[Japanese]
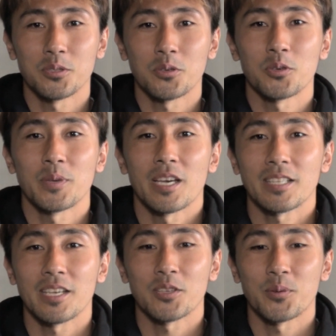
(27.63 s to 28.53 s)
喜び合
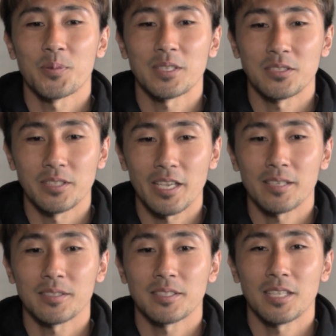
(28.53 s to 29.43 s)
いたいと思いますの
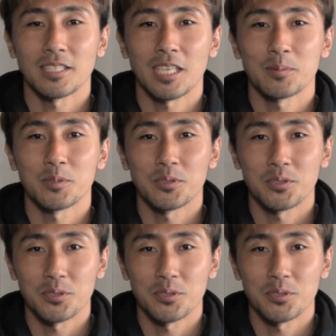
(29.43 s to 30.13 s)
でスタジアム